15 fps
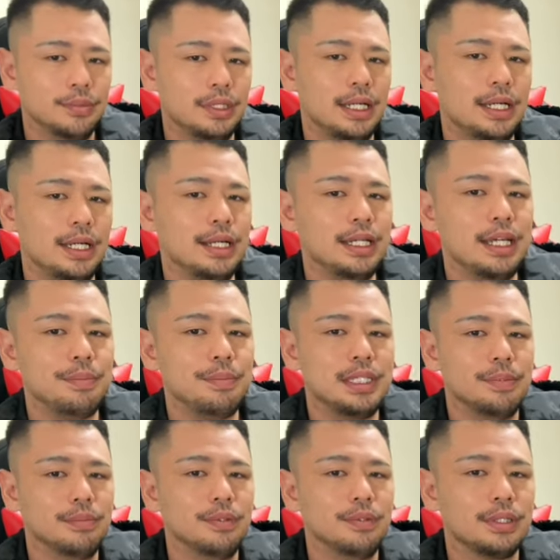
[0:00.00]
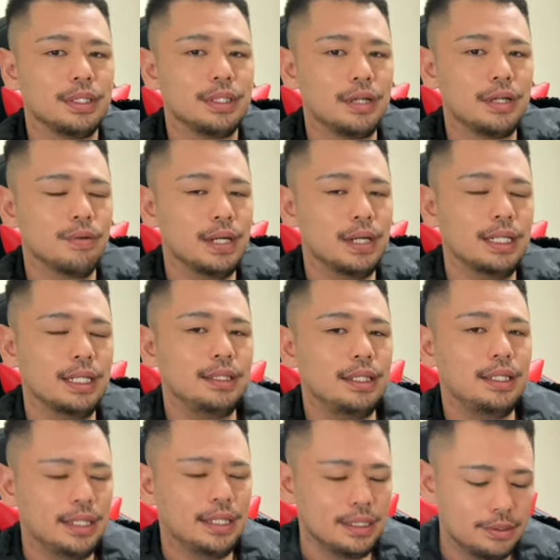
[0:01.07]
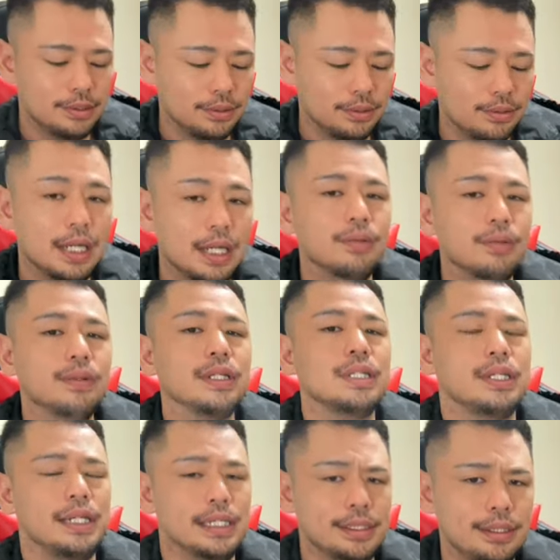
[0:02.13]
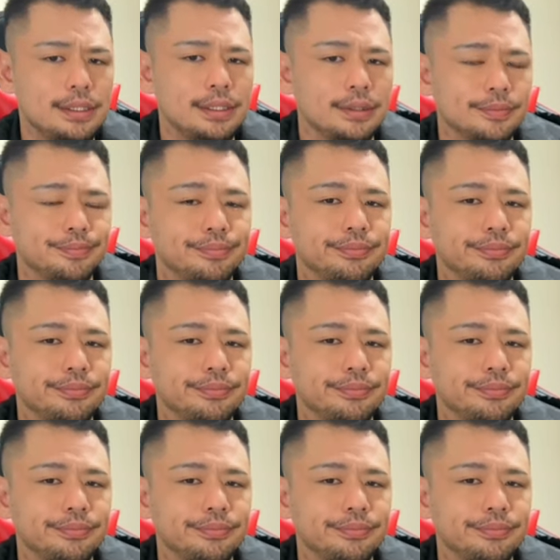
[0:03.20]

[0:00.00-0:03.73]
モラハラ芸見ても結構笑ってたりする子が多い気がする。